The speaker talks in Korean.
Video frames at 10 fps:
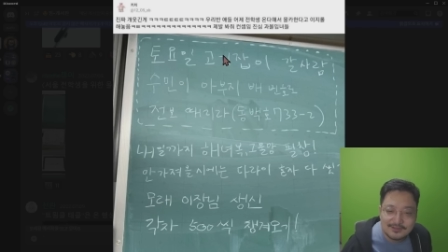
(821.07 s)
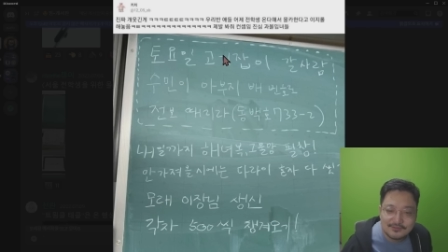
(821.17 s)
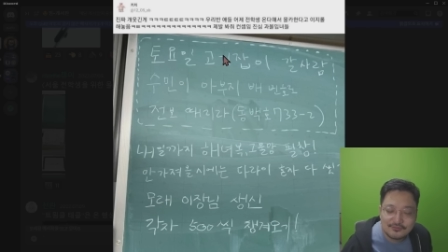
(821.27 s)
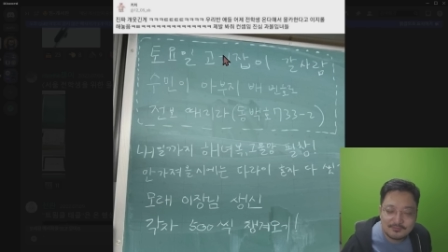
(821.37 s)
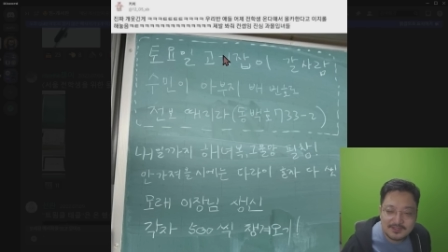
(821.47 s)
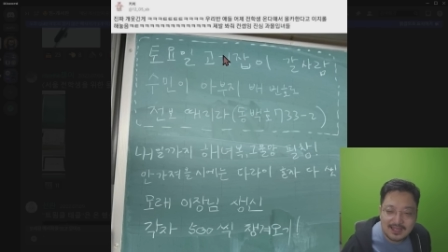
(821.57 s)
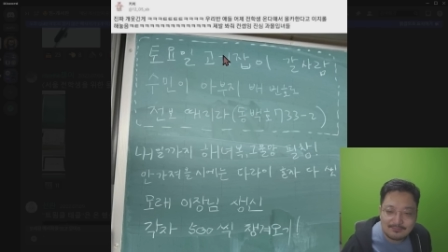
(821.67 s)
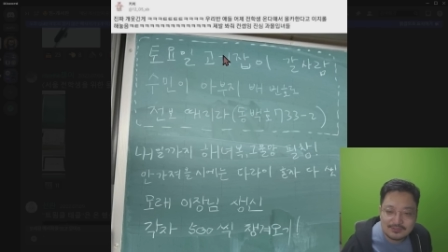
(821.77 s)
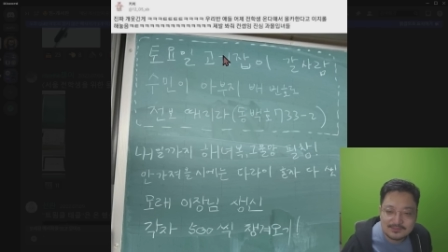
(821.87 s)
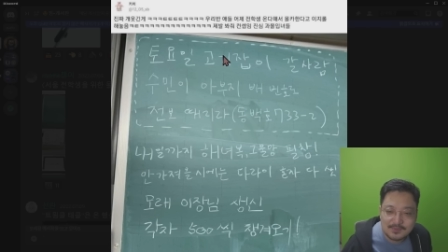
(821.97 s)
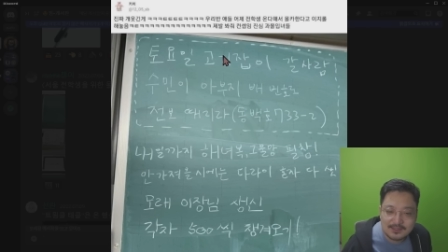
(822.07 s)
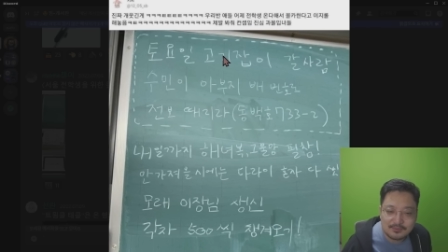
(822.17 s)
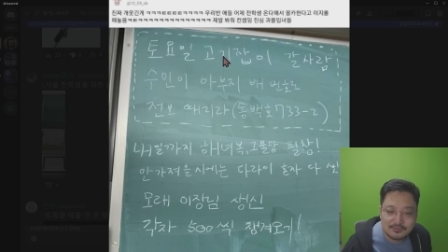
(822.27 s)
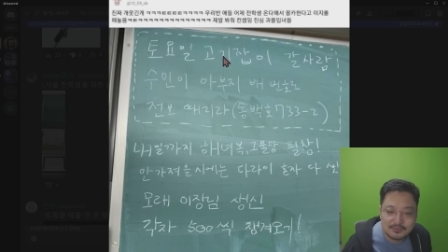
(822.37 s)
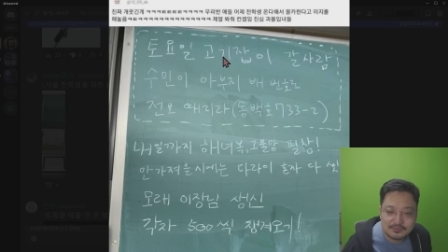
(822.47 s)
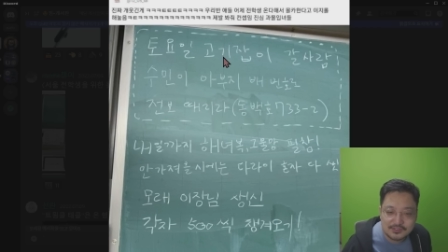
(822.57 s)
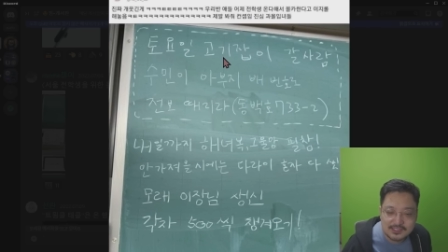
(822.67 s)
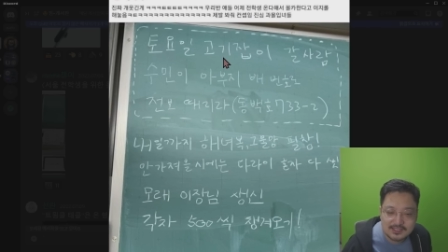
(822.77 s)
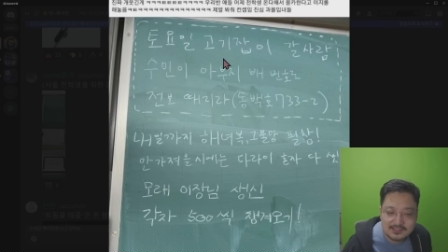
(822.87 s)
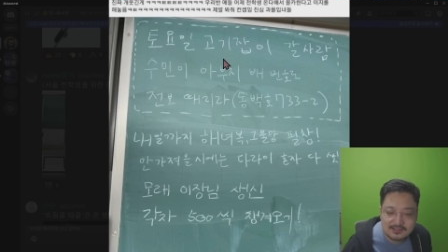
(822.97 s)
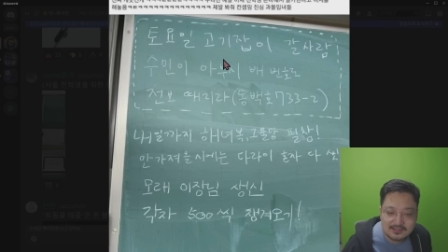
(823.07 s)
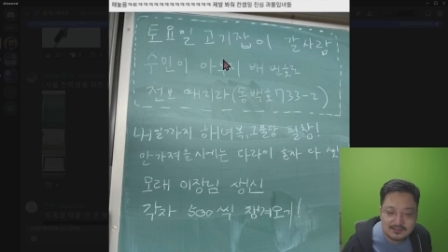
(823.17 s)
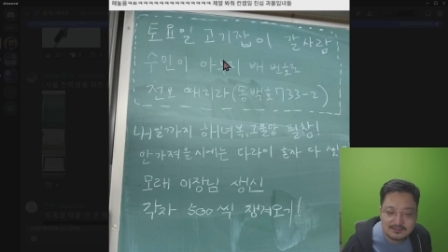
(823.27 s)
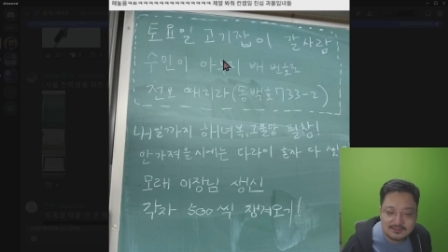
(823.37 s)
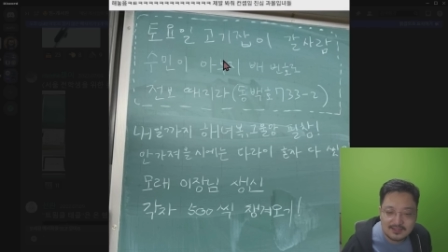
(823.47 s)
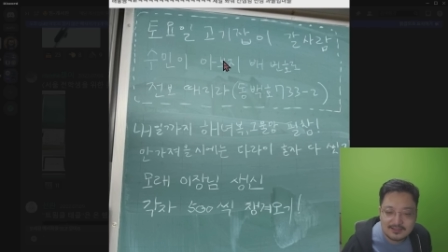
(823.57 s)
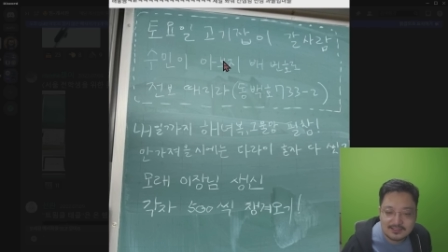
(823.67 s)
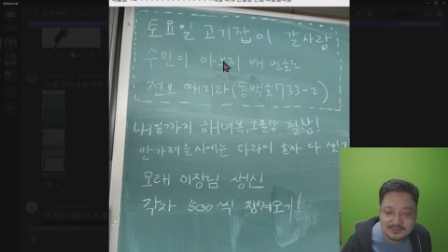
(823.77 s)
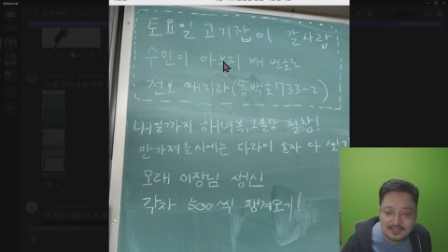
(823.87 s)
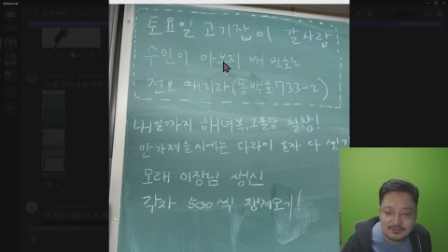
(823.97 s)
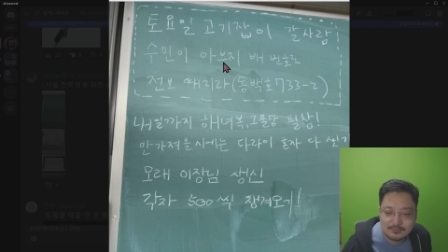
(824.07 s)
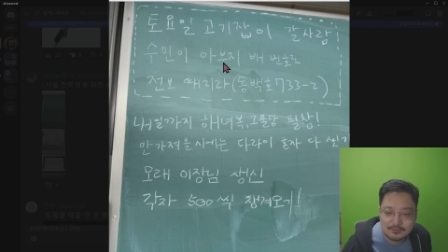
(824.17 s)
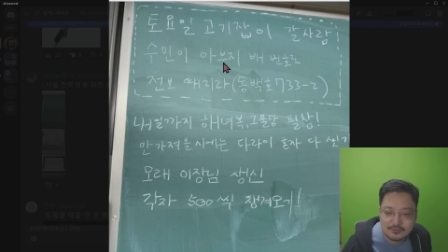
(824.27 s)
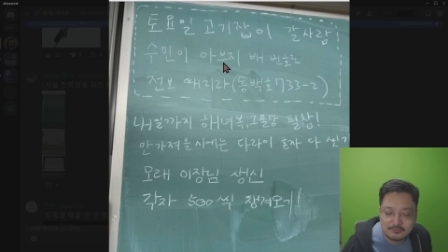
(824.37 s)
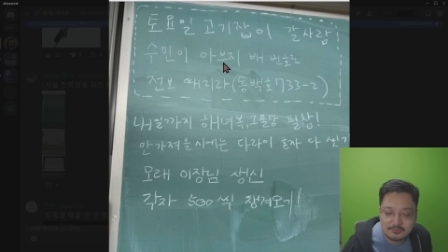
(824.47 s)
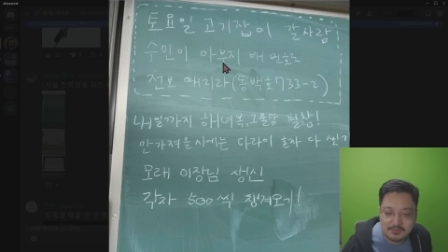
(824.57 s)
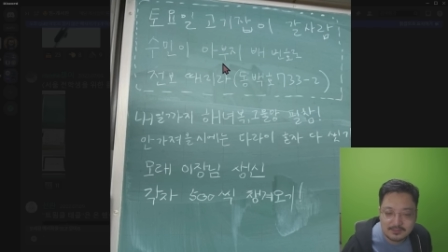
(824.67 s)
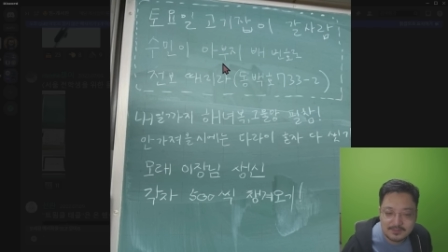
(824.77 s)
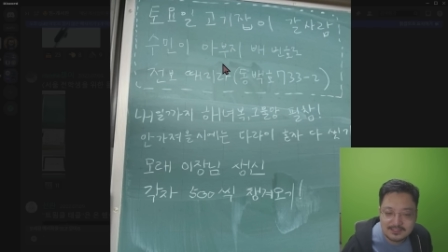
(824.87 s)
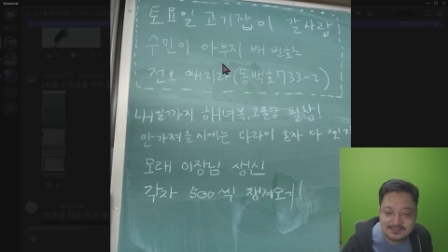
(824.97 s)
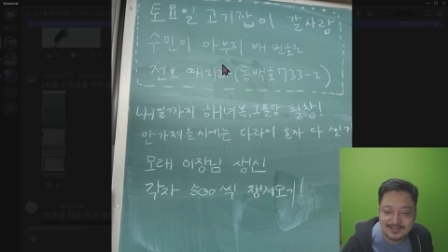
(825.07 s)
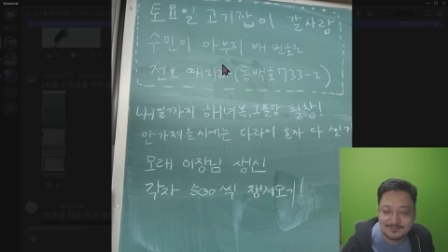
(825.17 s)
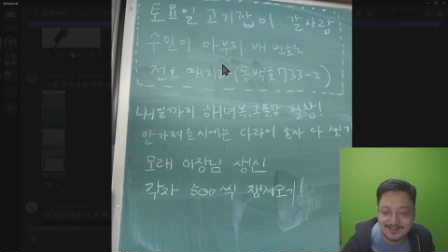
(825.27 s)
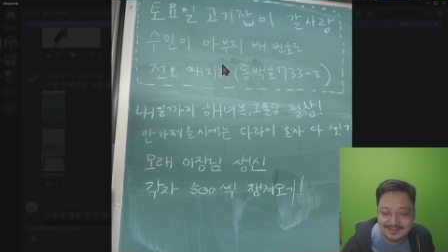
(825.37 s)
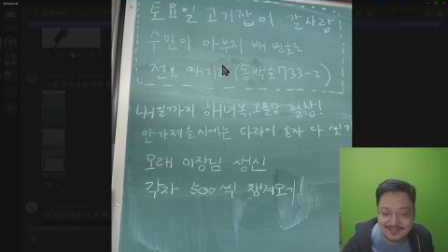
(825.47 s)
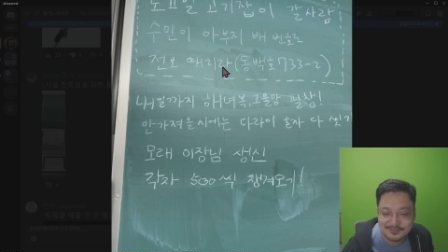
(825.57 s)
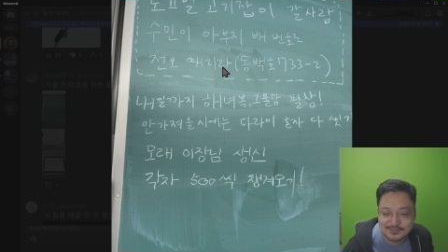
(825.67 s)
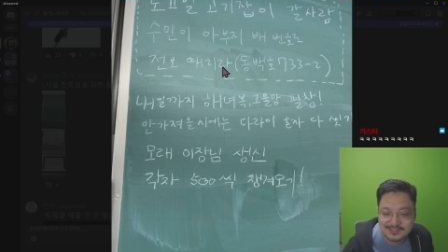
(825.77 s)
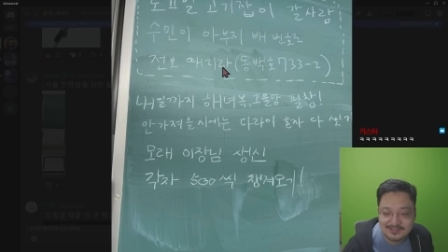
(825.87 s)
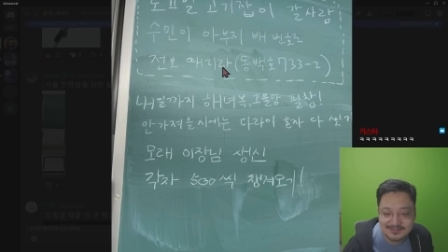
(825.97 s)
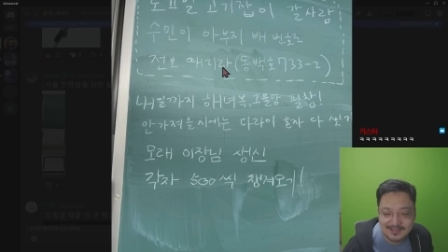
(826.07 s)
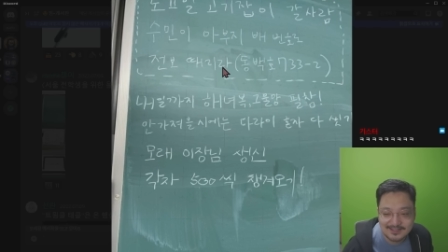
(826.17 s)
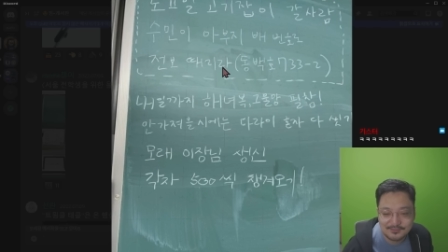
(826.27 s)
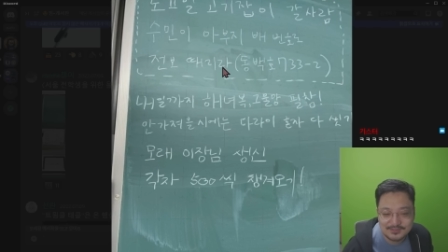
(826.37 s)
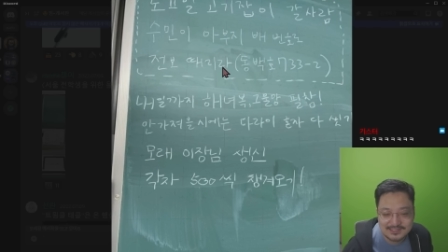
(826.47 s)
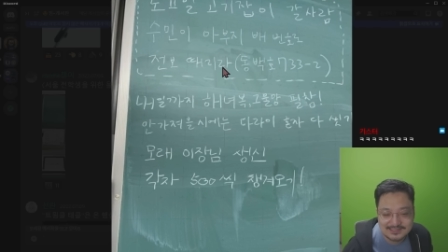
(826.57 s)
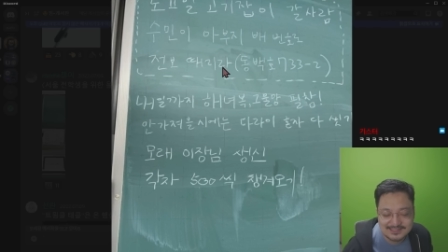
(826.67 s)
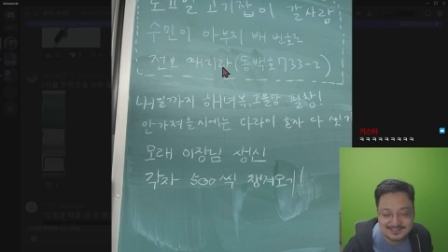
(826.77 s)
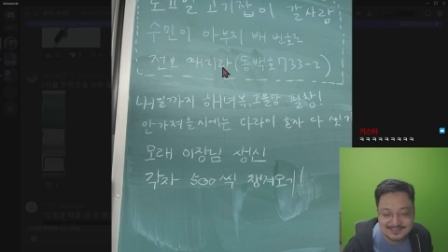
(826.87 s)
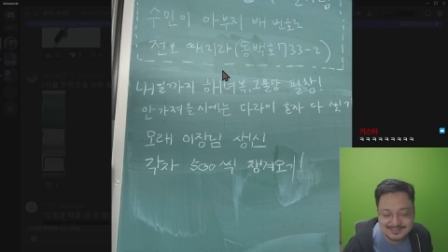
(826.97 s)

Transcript: 수민이 아버지 배 번호로 전화 때리라. 내일까지 한여보 그물망 필참 안 가져올 시에는 다라이 혼자 다시키.